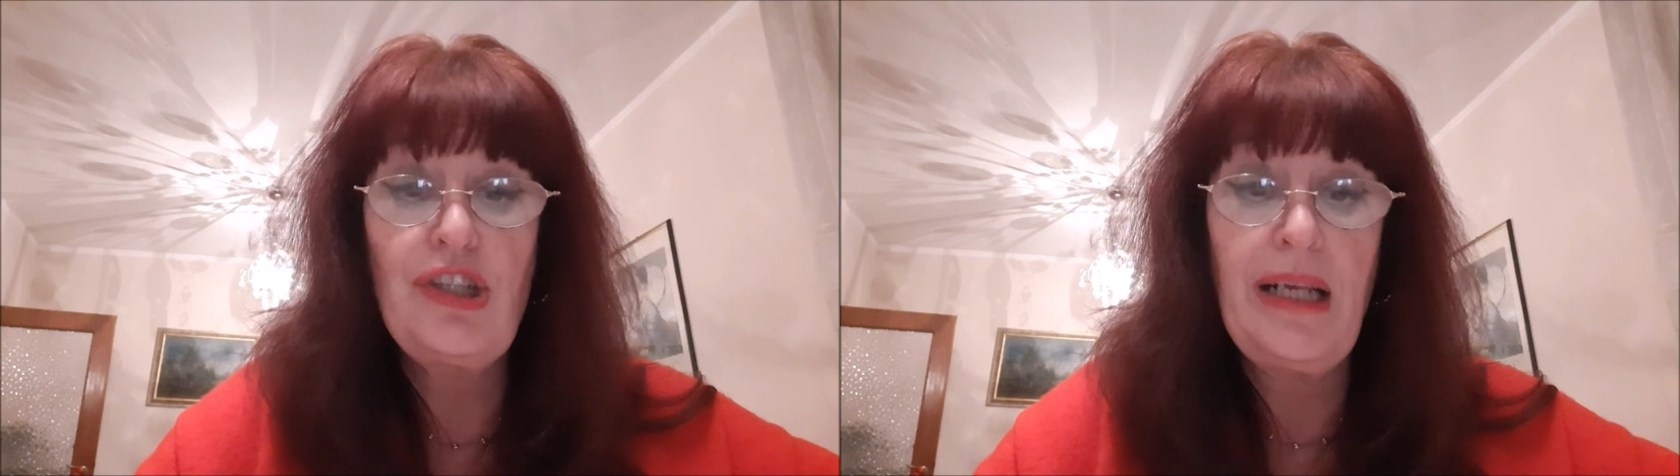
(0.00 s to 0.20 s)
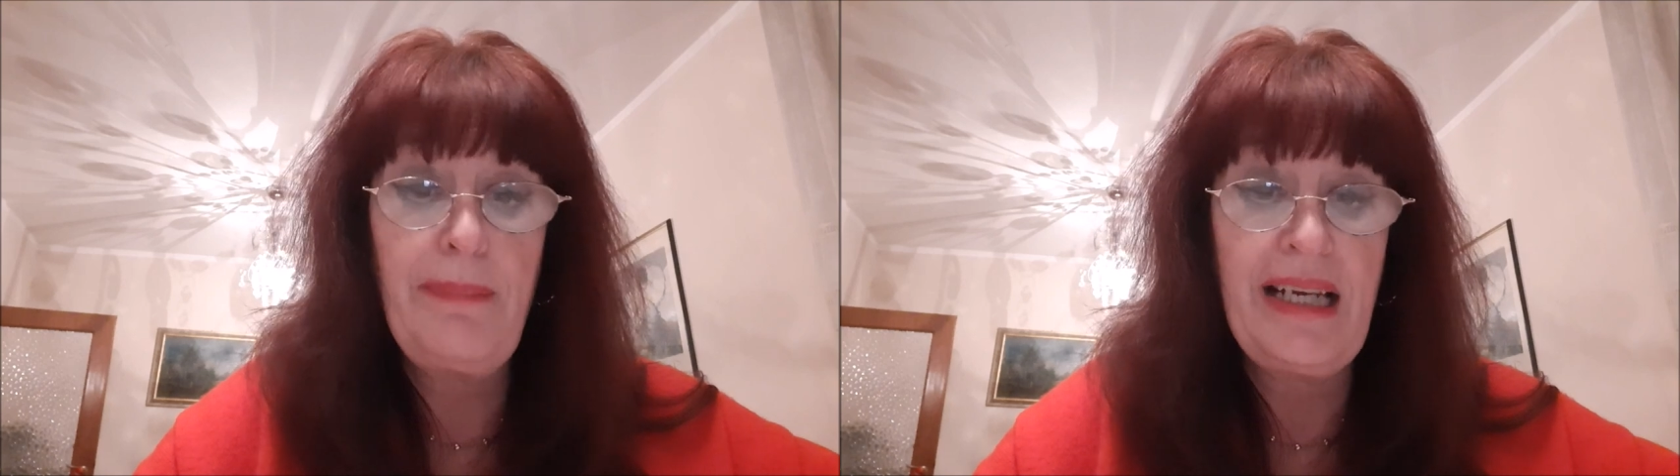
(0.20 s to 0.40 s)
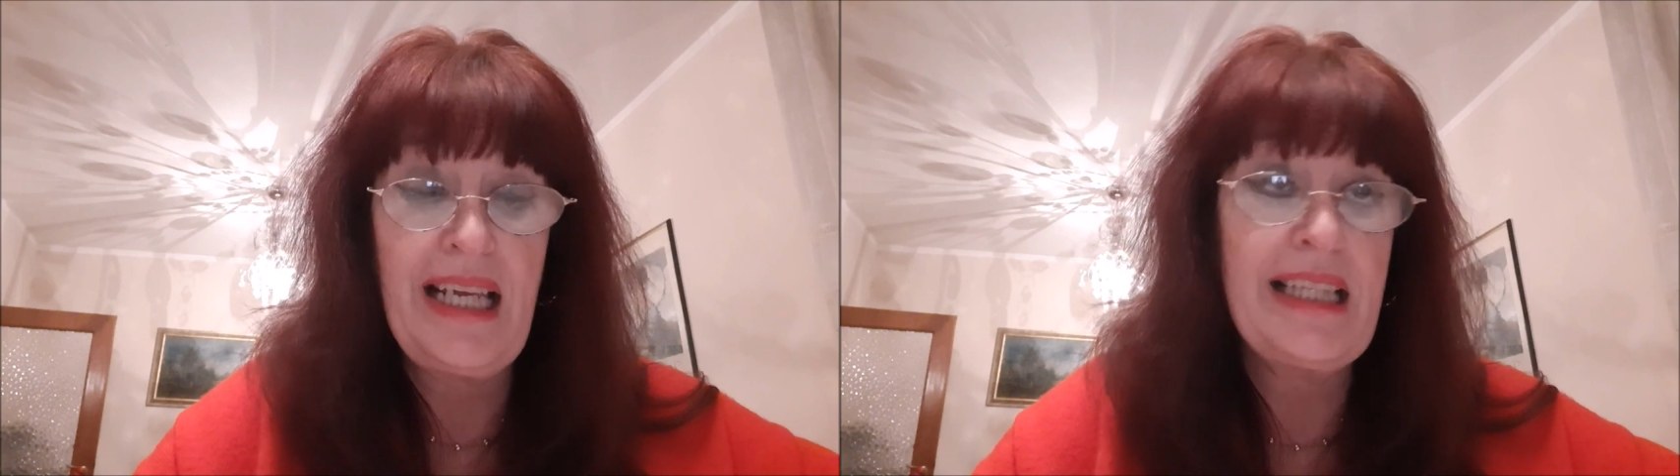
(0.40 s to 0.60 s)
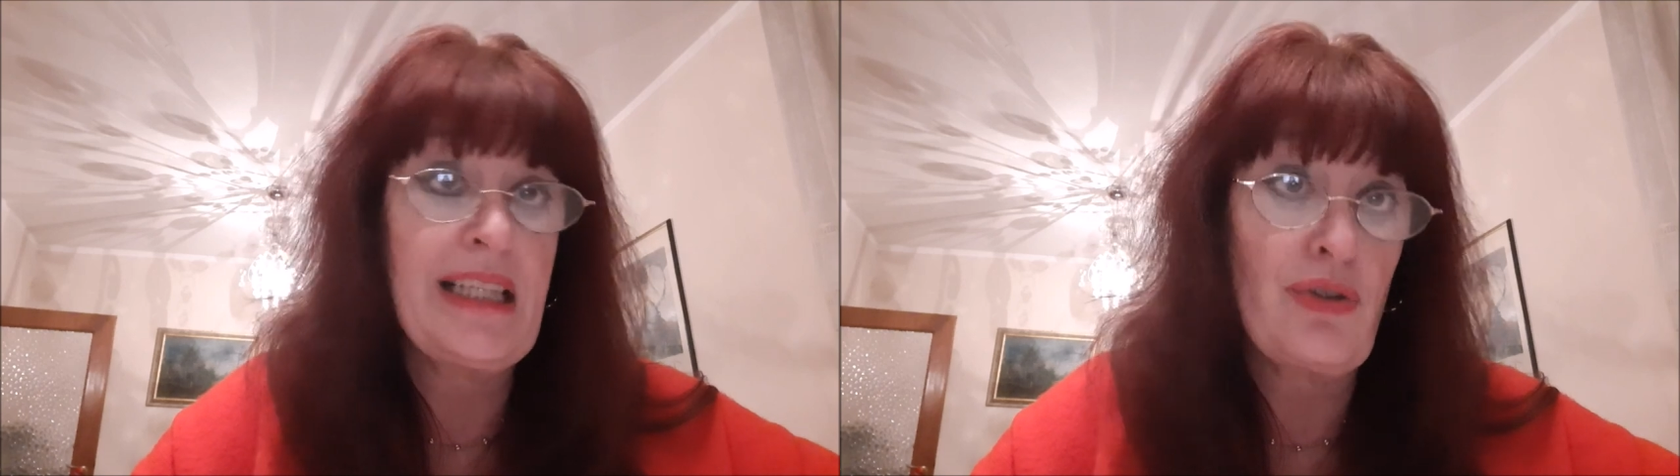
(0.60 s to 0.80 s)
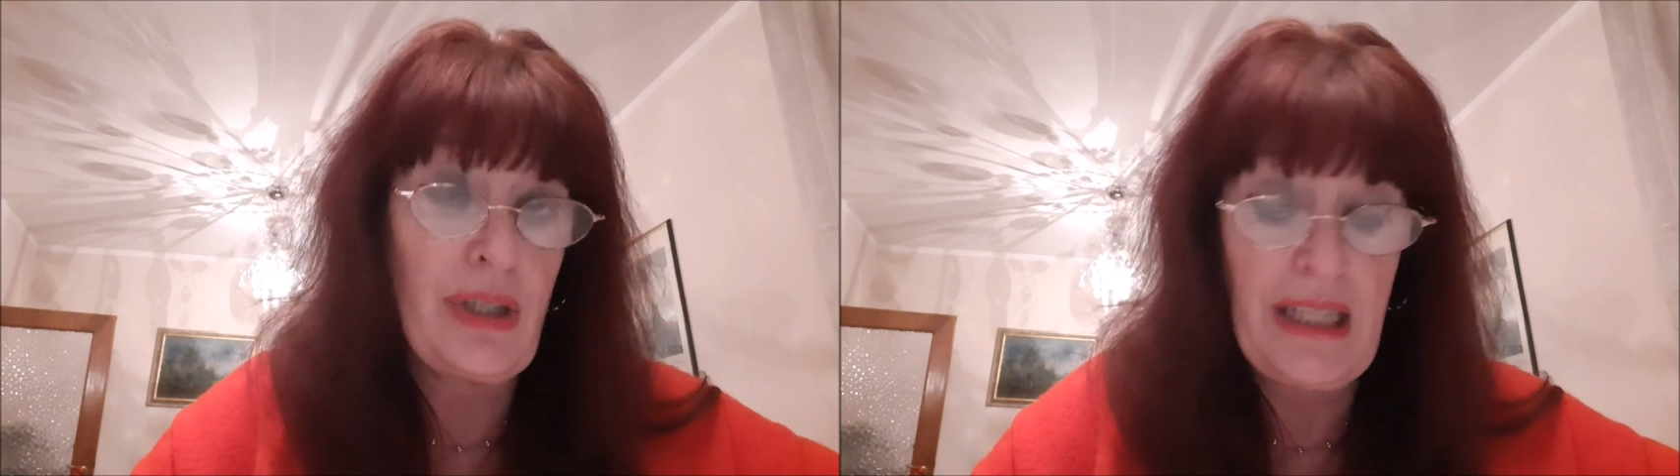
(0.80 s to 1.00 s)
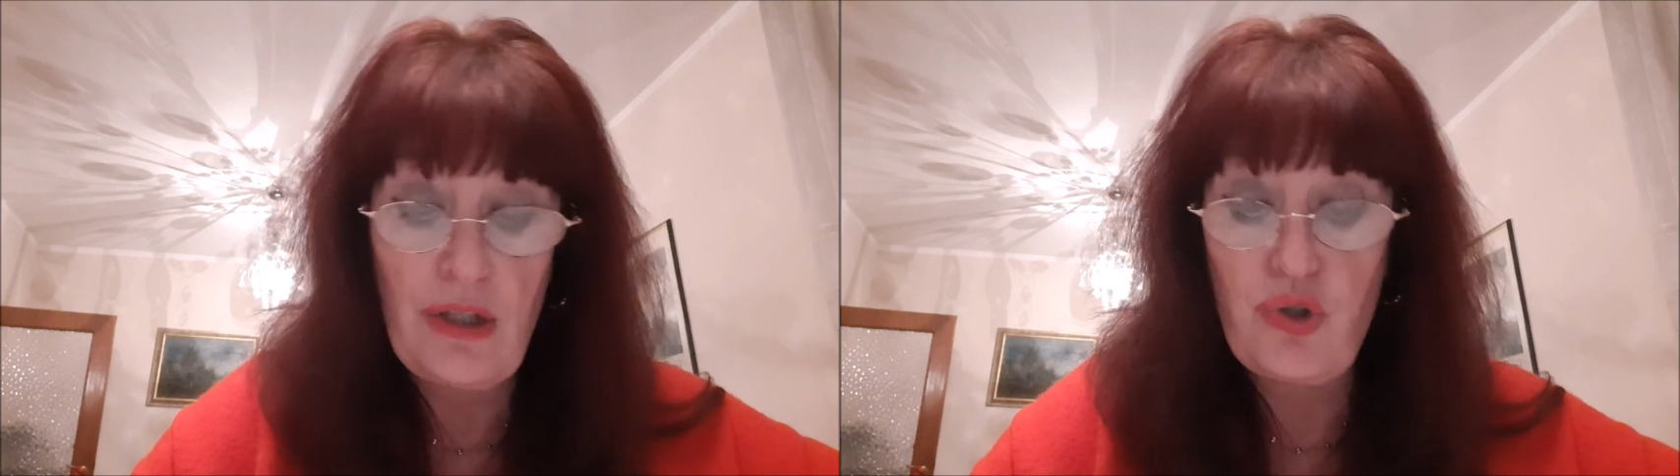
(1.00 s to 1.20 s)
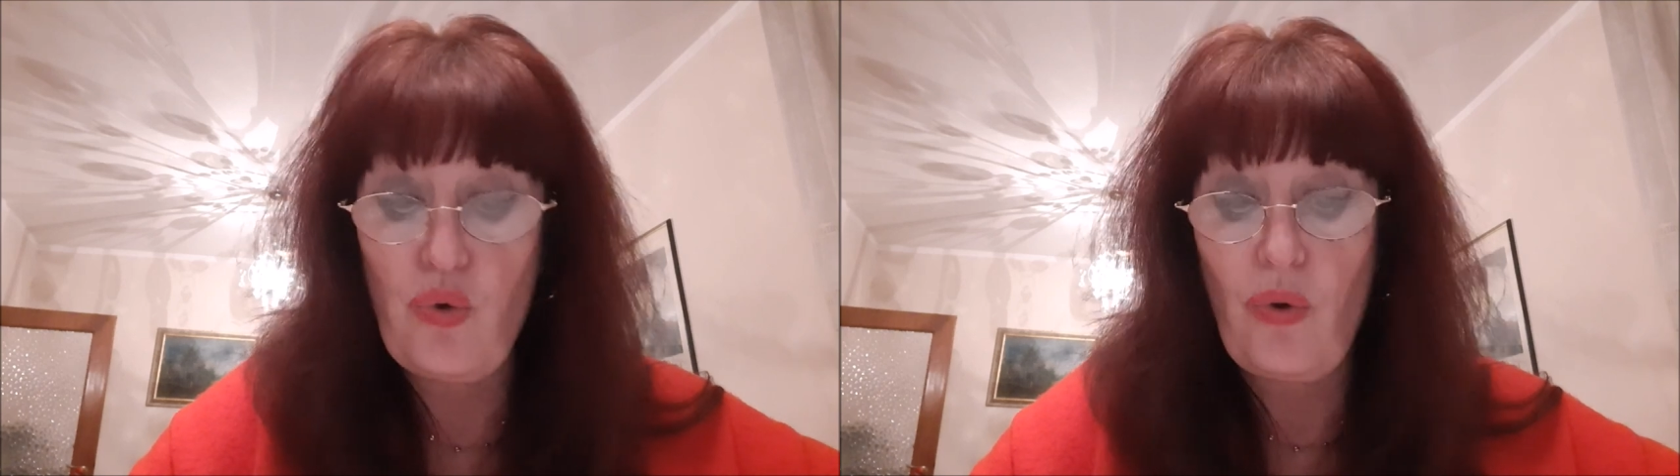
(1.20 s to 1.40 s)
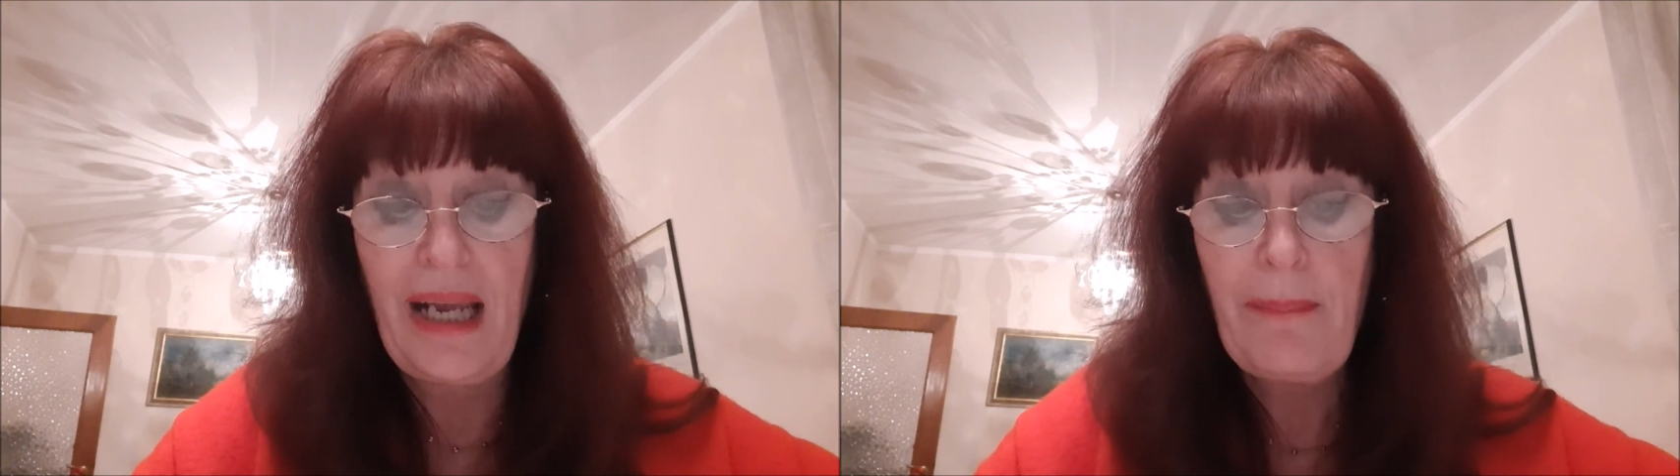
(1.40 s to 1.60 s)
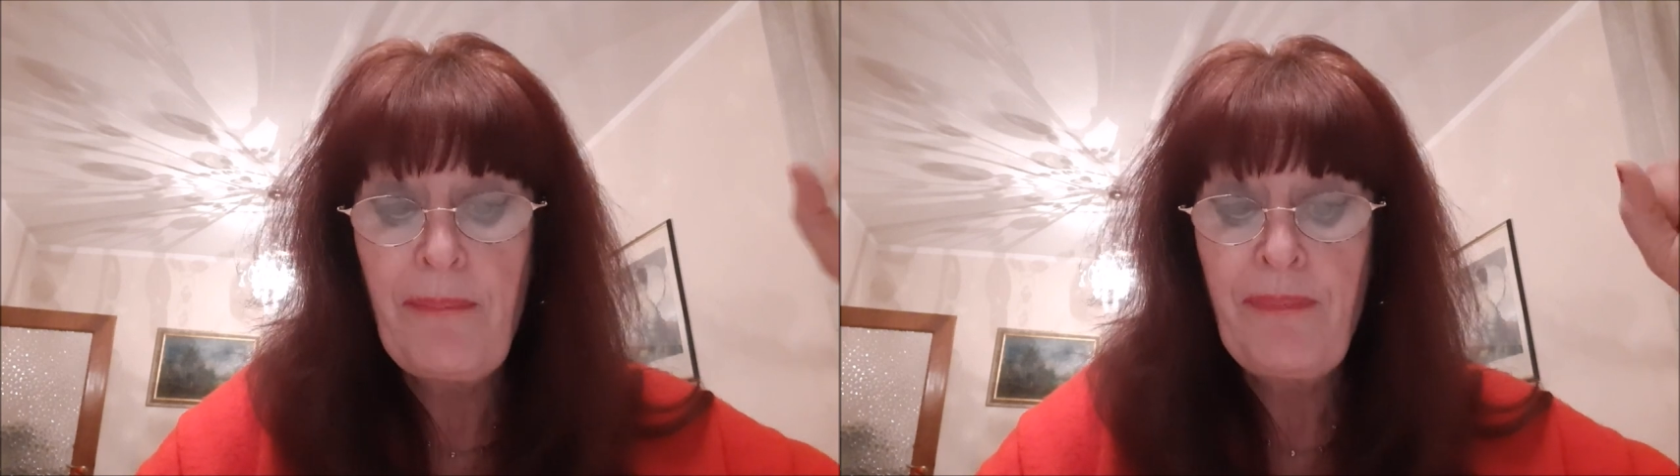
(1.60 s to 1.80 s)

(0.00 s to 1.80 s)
del pianeta, cioè dal sole,